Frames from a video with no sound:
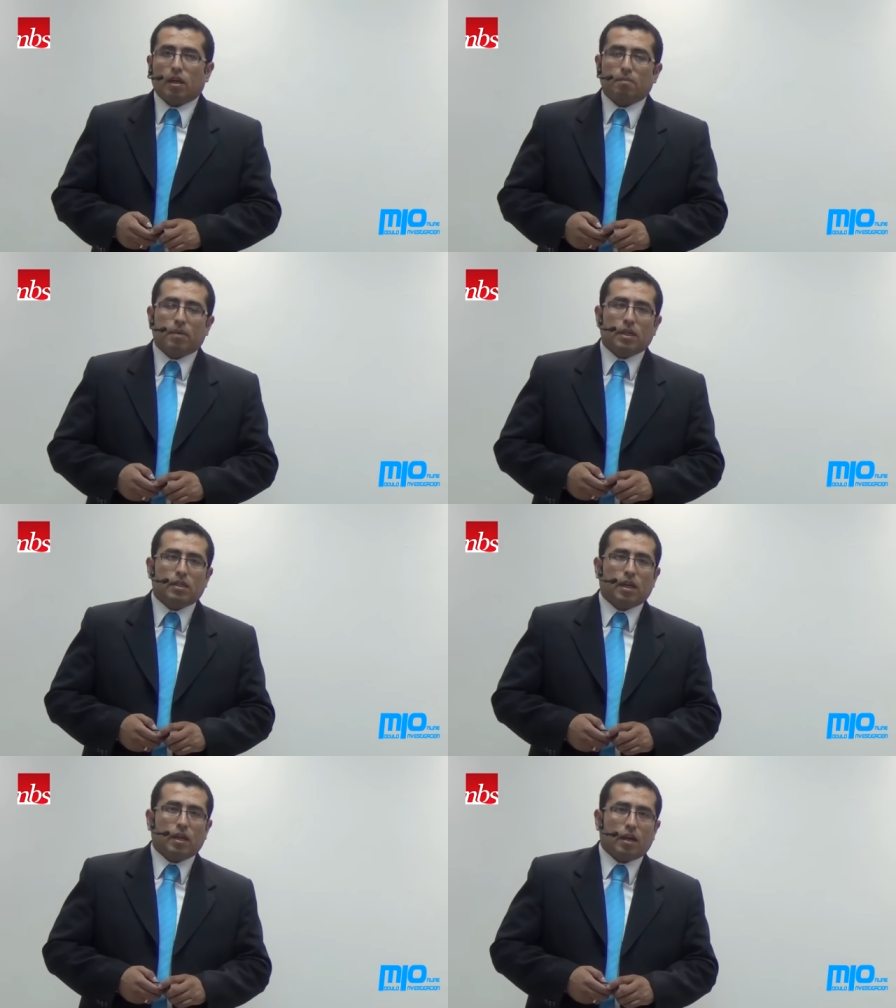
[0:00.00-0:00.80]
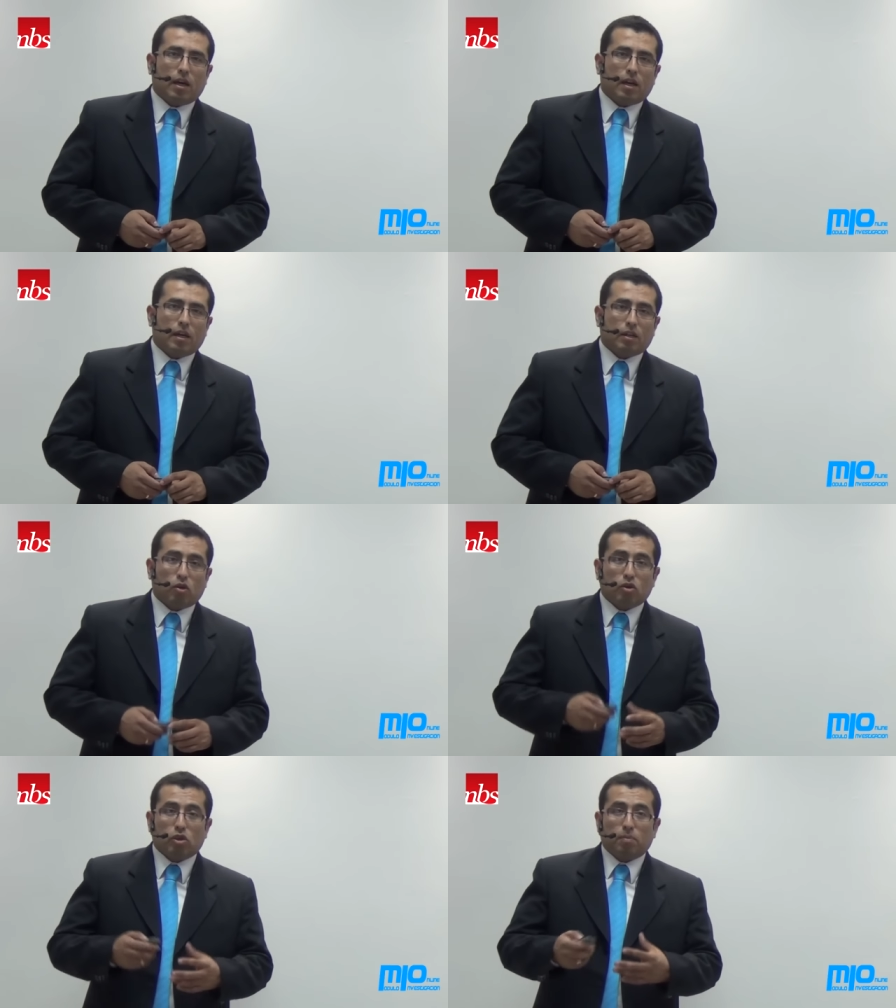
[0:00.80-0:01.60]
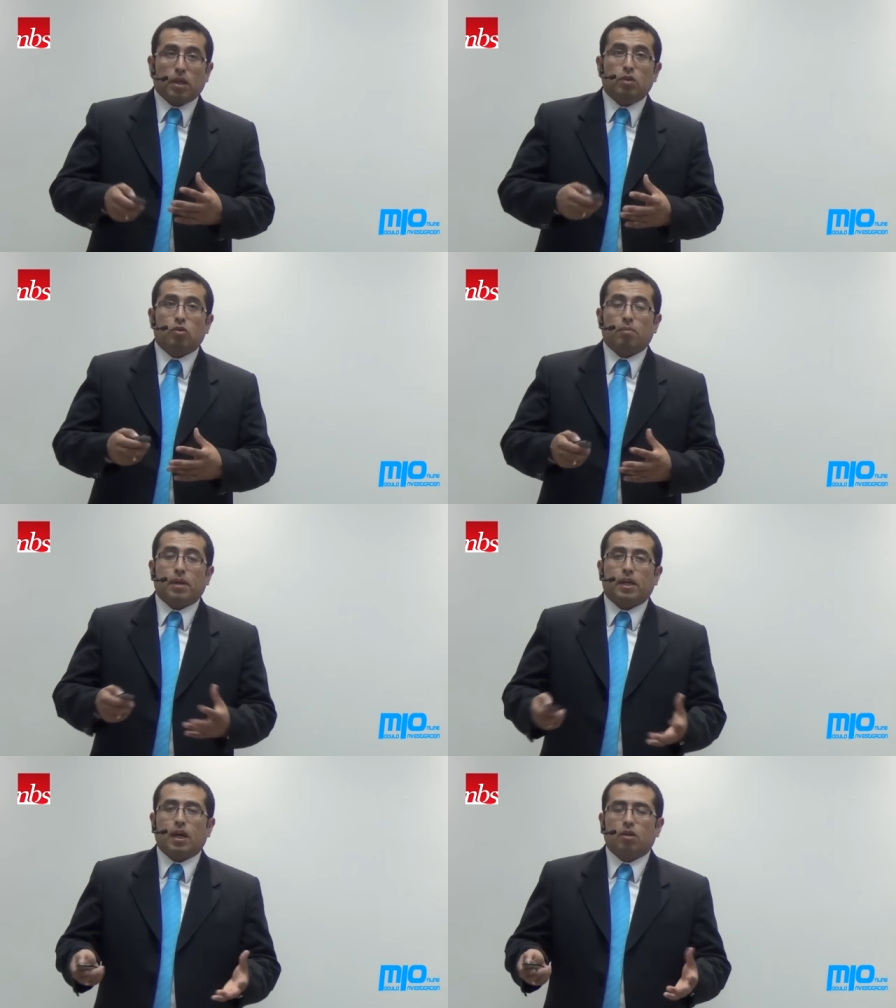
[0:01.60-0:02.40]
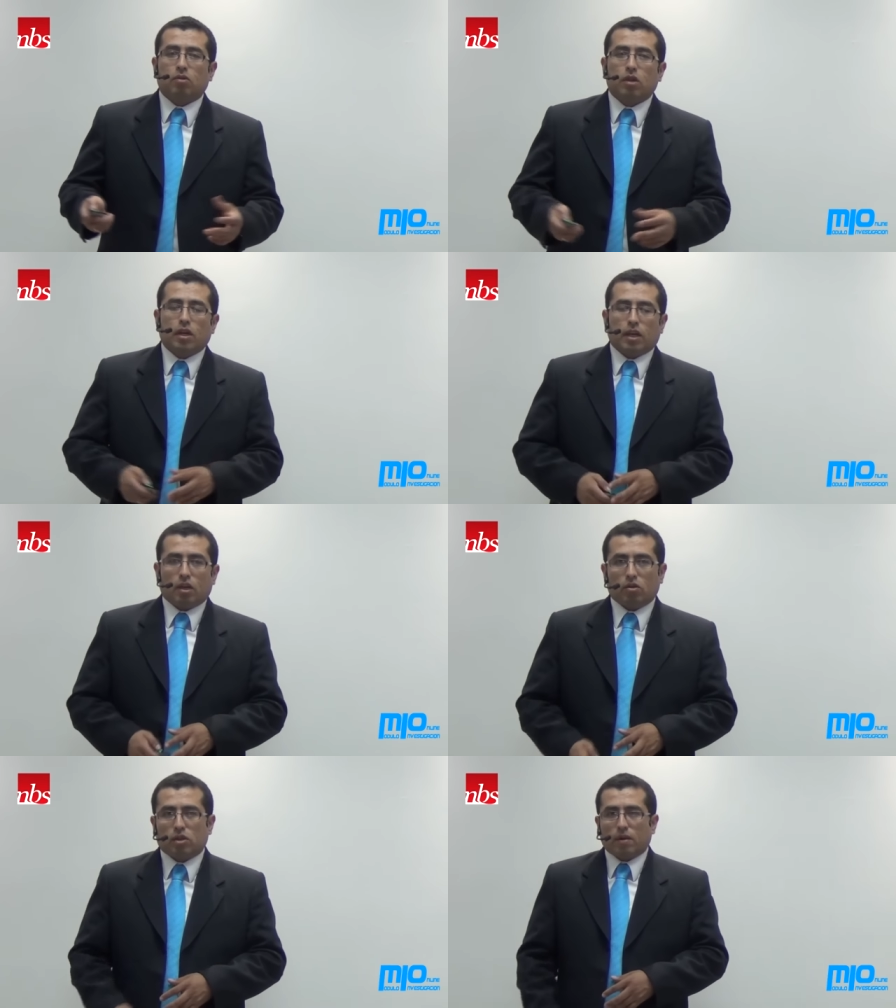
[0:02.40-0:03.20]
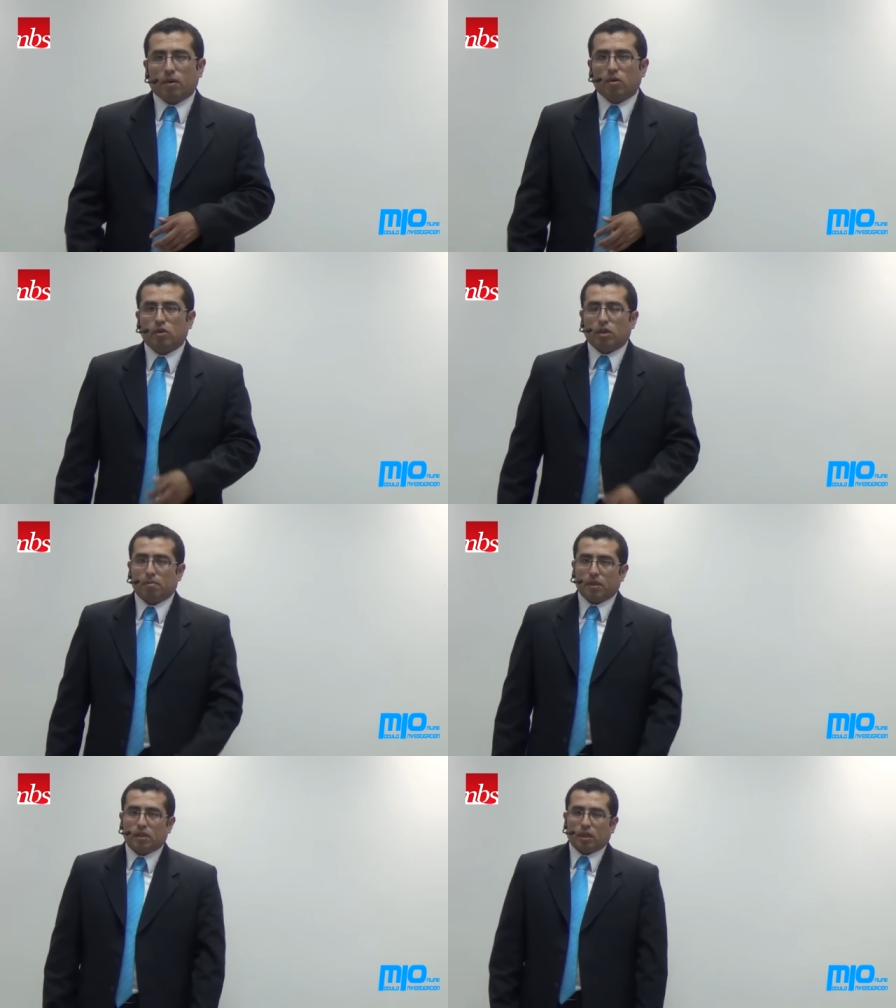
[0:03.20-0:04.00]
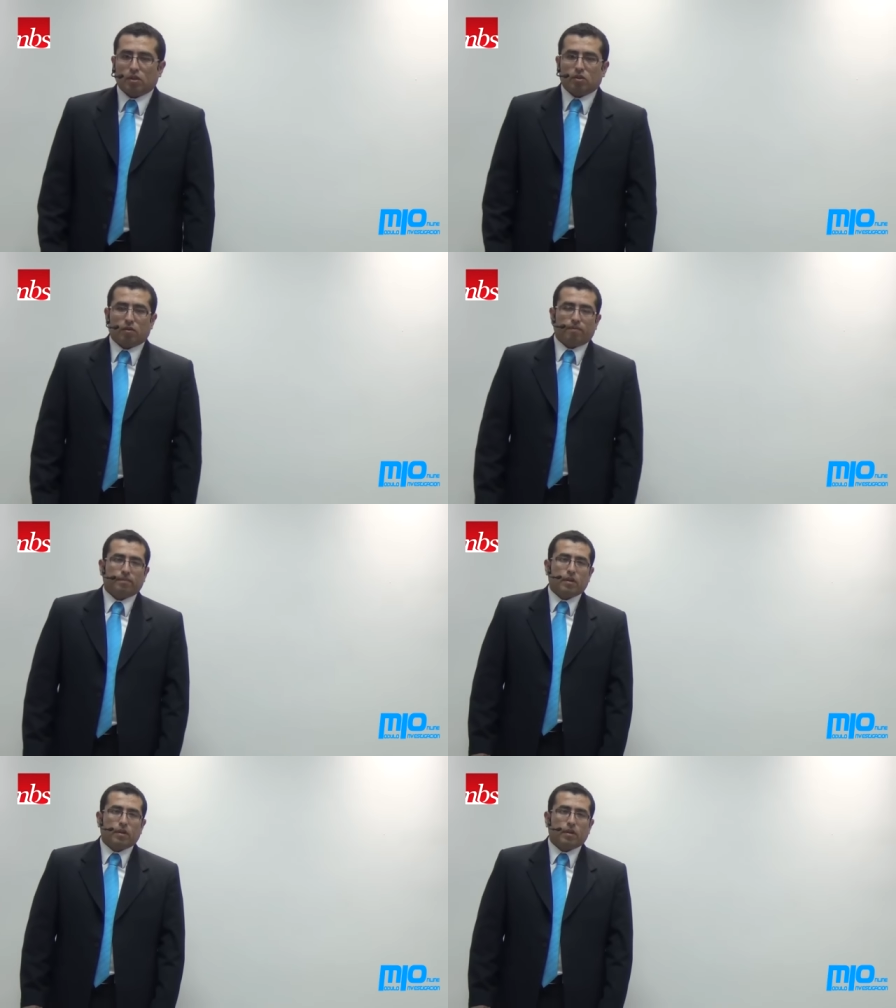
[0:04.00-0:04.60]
en base al conocimiento aplicado en los trabajos de investigación.